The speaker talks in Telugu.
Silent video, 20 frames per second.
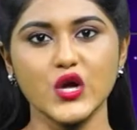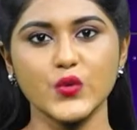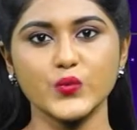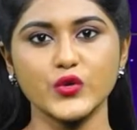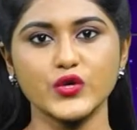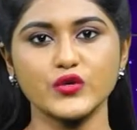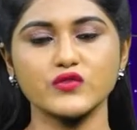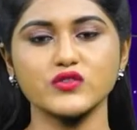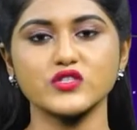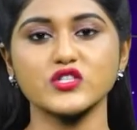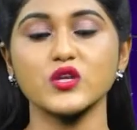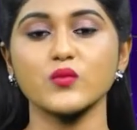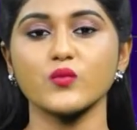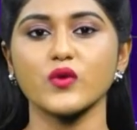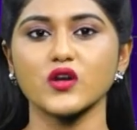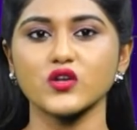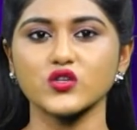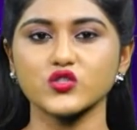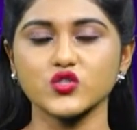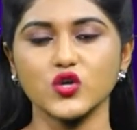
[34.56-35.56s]
కాంపౌండ్ నుంచి
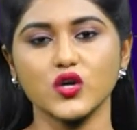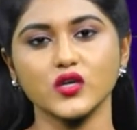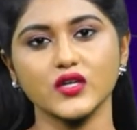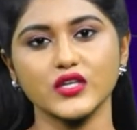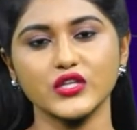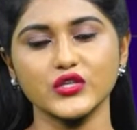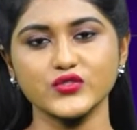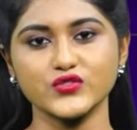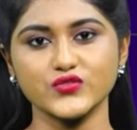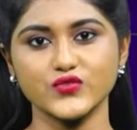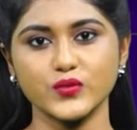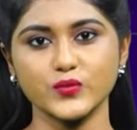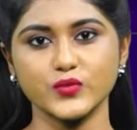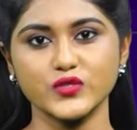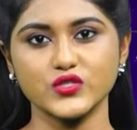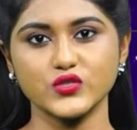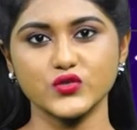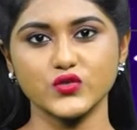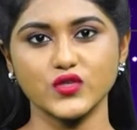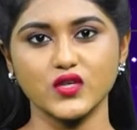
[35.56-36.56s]
మరో షాకింగ్ న్యూస్
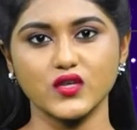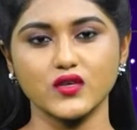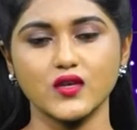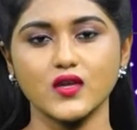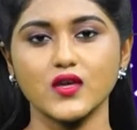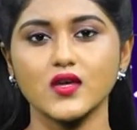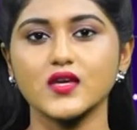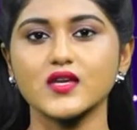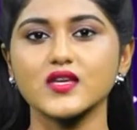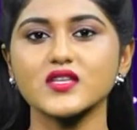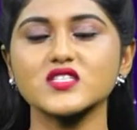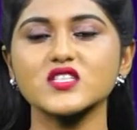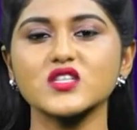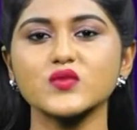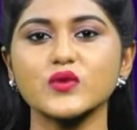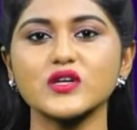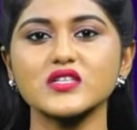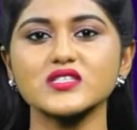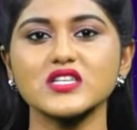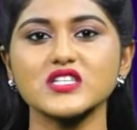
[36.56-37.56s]
వినిపిస్తుంది ఈ
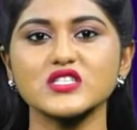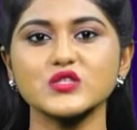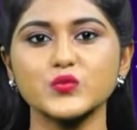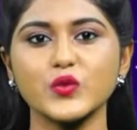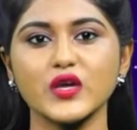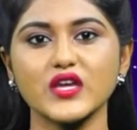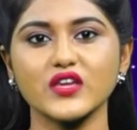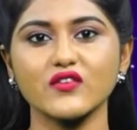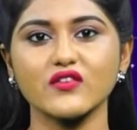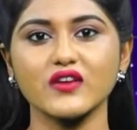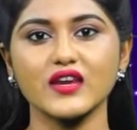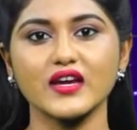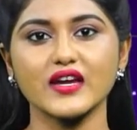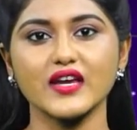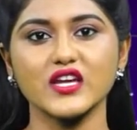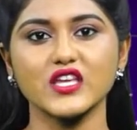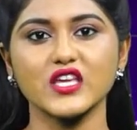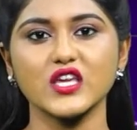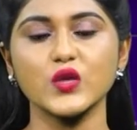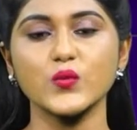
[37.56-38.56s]
సినిమా సెట్స్ పైకి
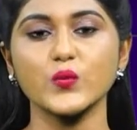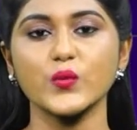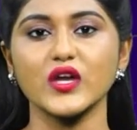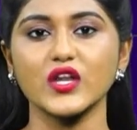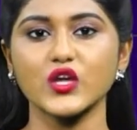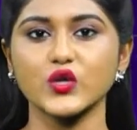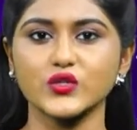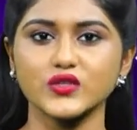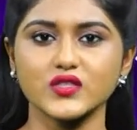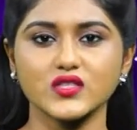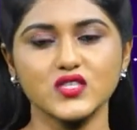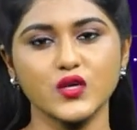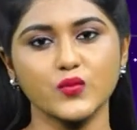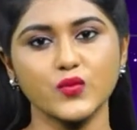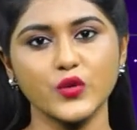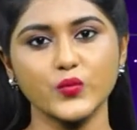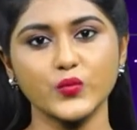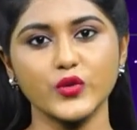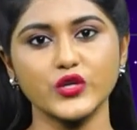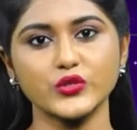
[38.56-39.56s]
వెళ్ళడానికి మరికొంత
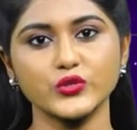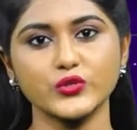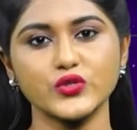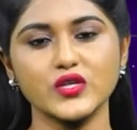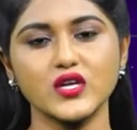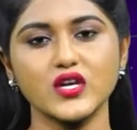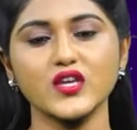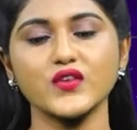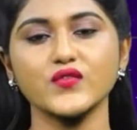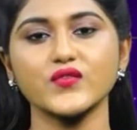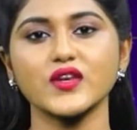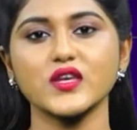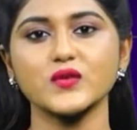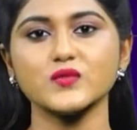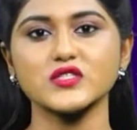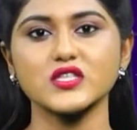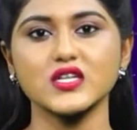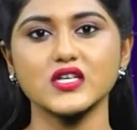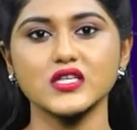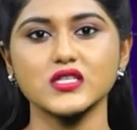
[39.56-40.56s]
సమయం పడుతుందని
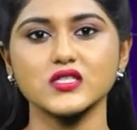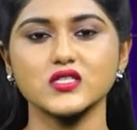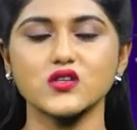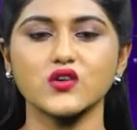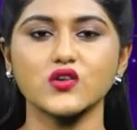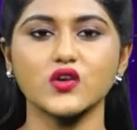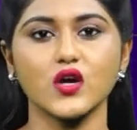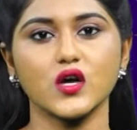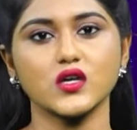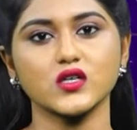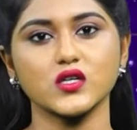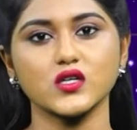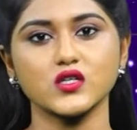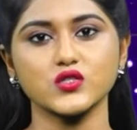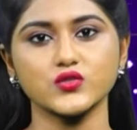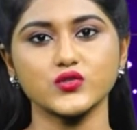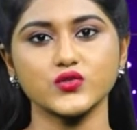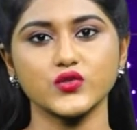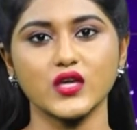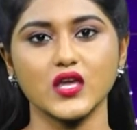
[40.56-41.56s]
ఫిలిం సర్కిల్స్లో టాక్
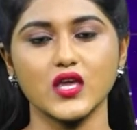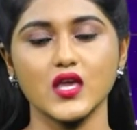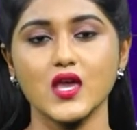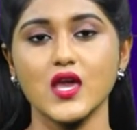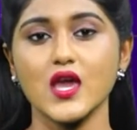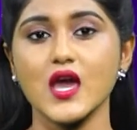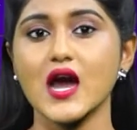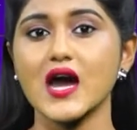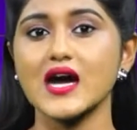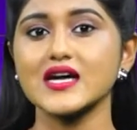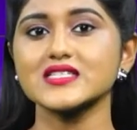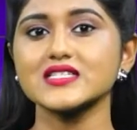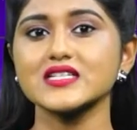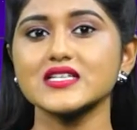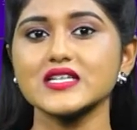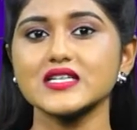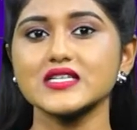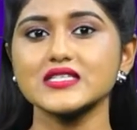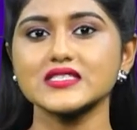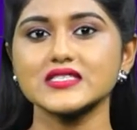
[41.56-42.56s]
నడుస్తుంది
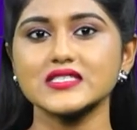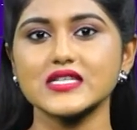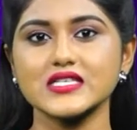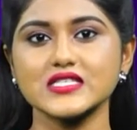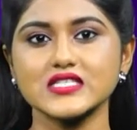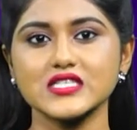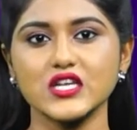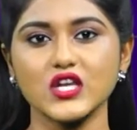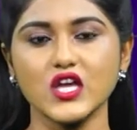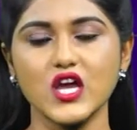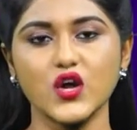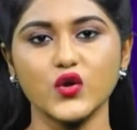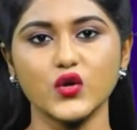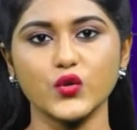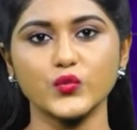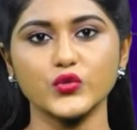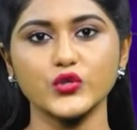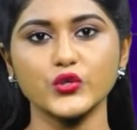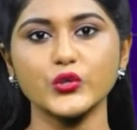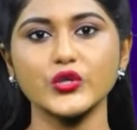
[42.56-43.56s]
ఆచార్య డిజాస్టర్
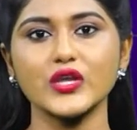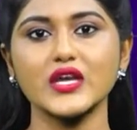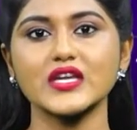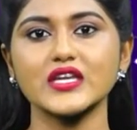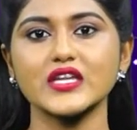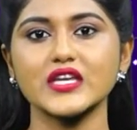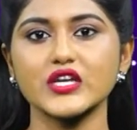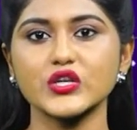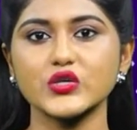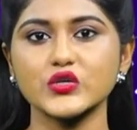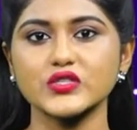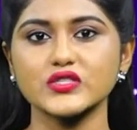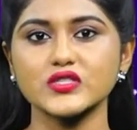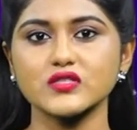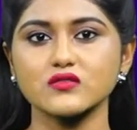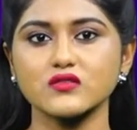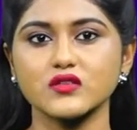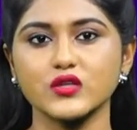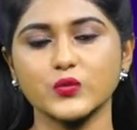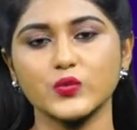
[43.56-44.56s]
కావడంతో ఎన్టీఆర్
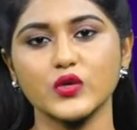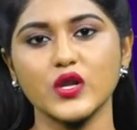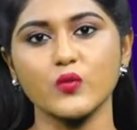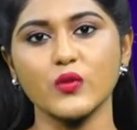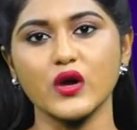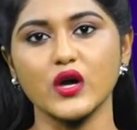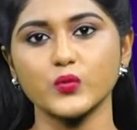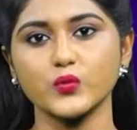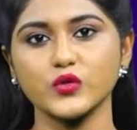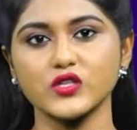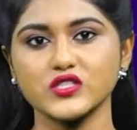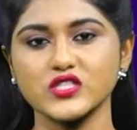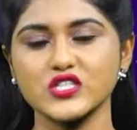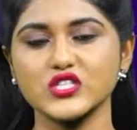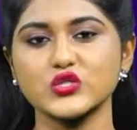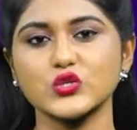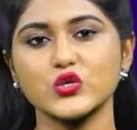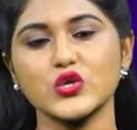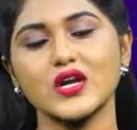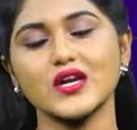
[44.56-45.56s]
కోసం స్క్రిప్ట్ని మార్పులు
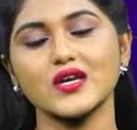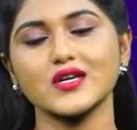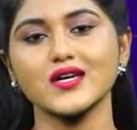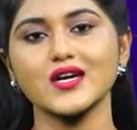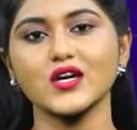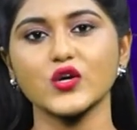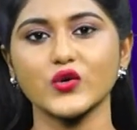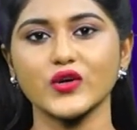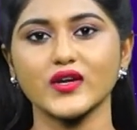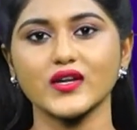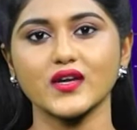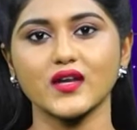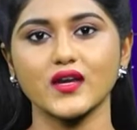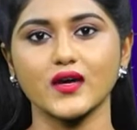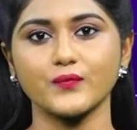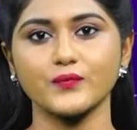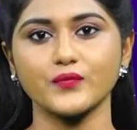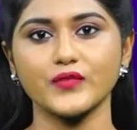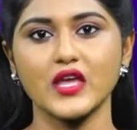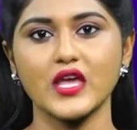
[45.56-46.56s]
చేస్తున్నాడట కొరటాల
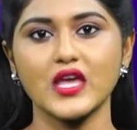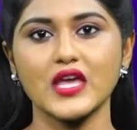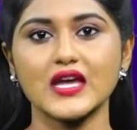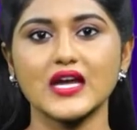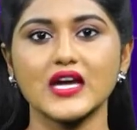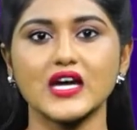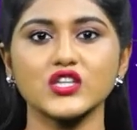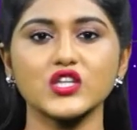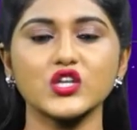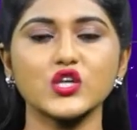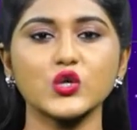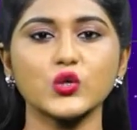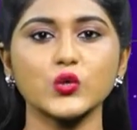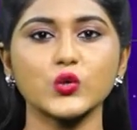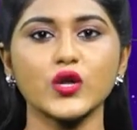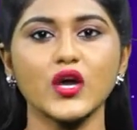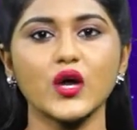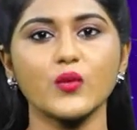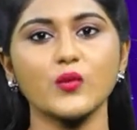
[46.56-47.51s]
కథలో కూడా